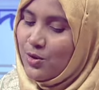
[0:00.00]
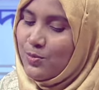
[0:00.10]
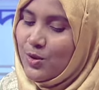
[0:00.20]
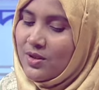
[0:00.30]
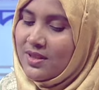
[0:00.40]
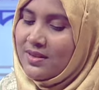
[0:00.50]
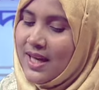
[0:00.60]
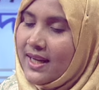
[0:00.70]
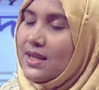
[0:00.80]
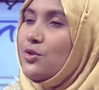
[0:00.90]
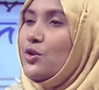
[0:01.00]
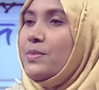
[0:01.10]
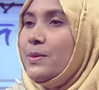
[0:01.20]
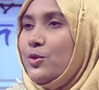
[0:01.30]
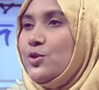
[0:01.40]
করব দারিদ্র
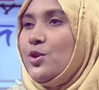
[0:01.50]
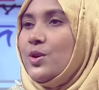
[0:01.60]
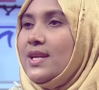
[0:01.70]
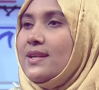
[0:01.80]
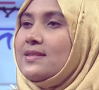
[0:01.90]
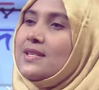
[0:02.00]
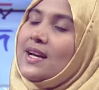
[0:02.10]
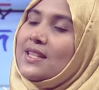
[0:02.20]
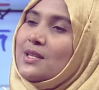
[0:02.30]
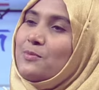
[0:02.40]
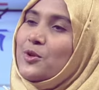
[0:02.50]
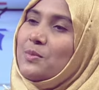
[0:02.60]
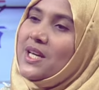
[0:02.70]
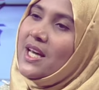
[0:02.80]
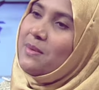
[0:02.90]
বিমোচনে জাকাতের
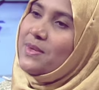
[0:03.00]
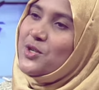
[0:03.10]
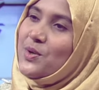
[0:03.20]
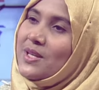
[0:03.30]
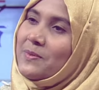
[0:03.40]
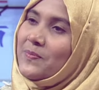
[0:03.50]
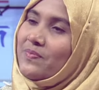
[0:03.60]
ভূমিকা এই বিষয়ে